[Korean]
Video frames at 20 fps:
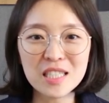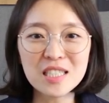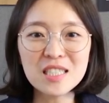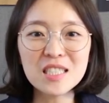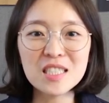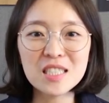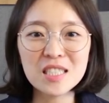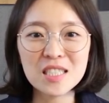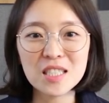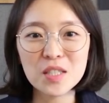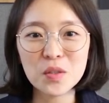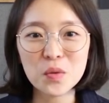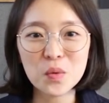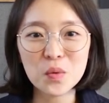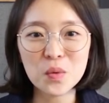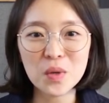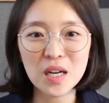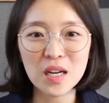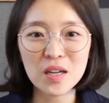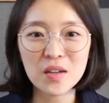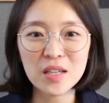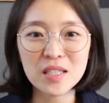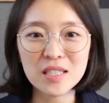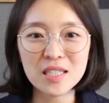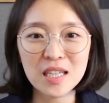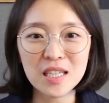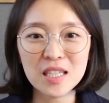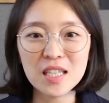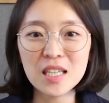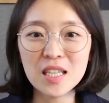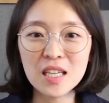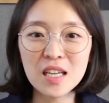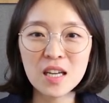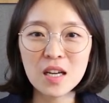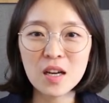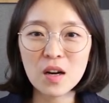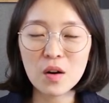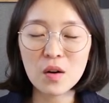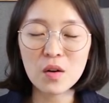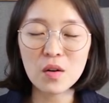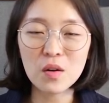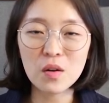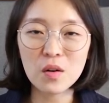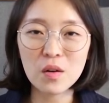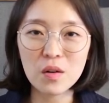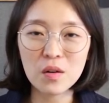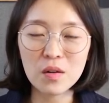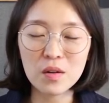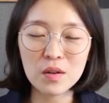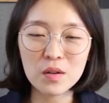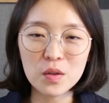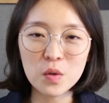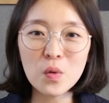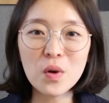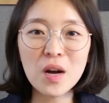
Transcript: 인지치료가 굉장히 어,